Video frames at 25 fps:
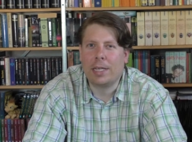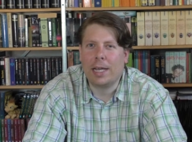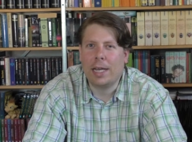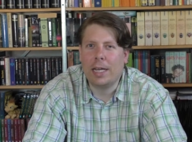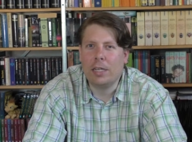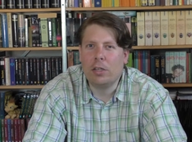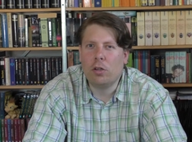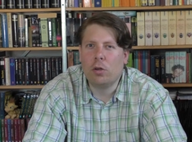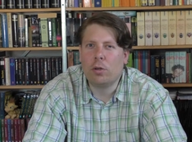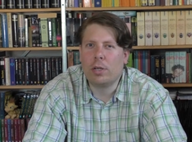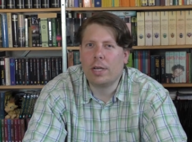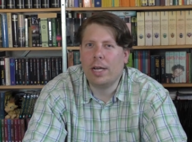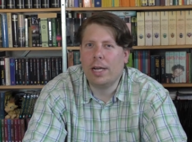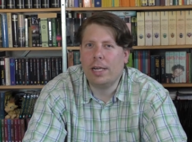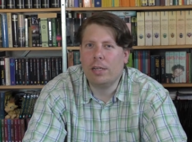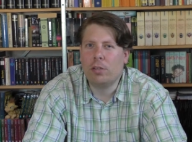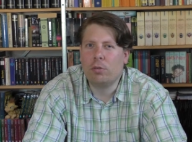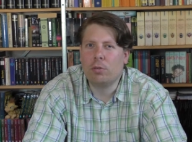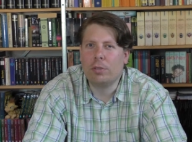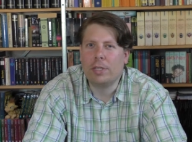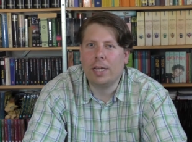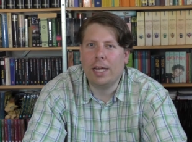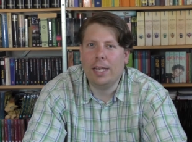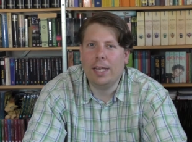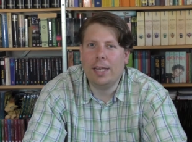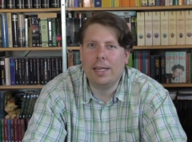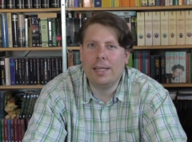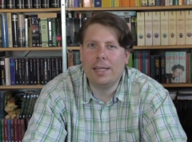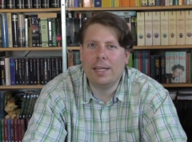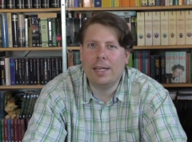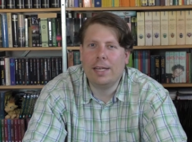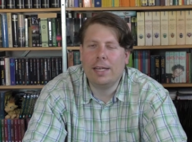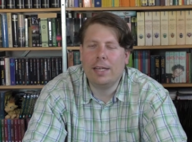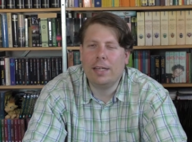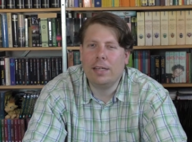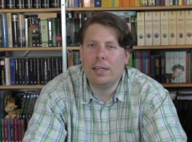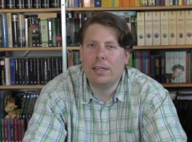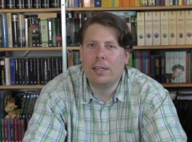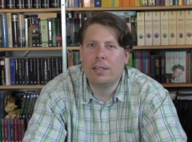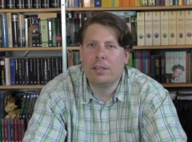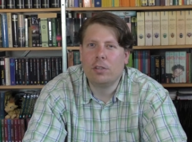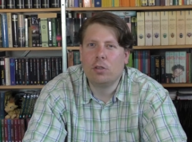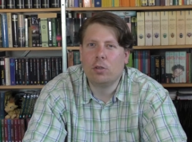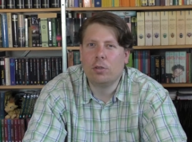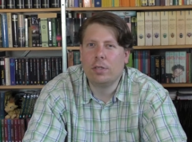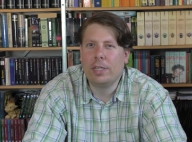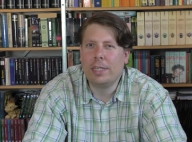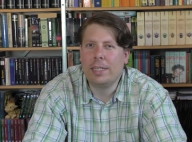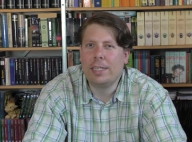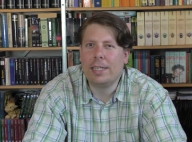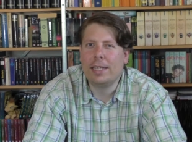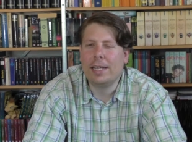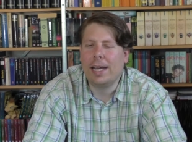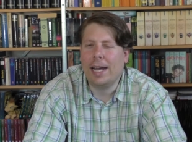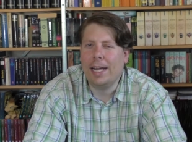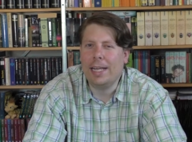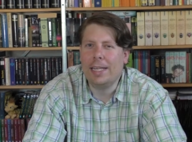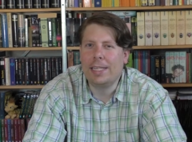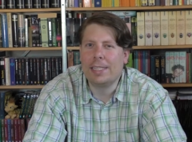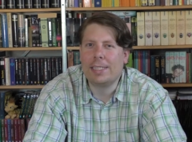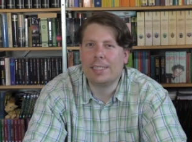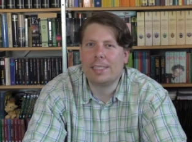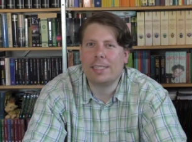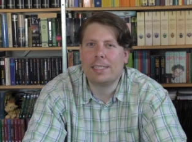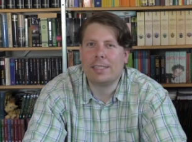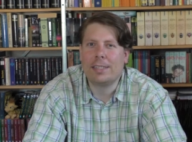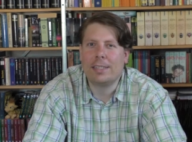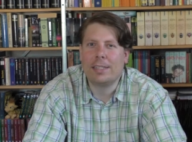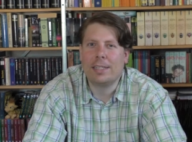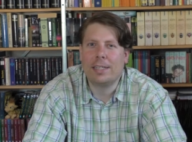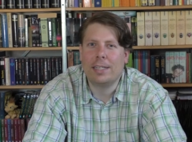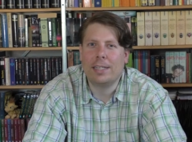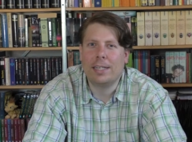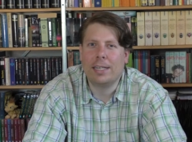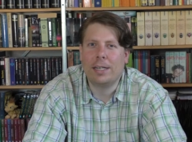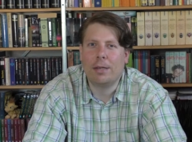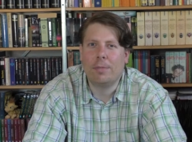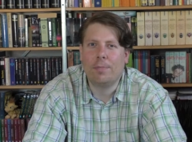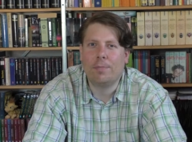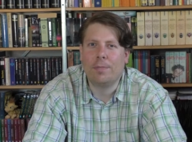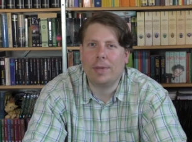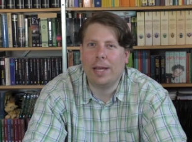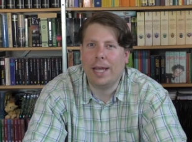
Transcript: Granok, Aldo und Alana noch nicht in alles ähm,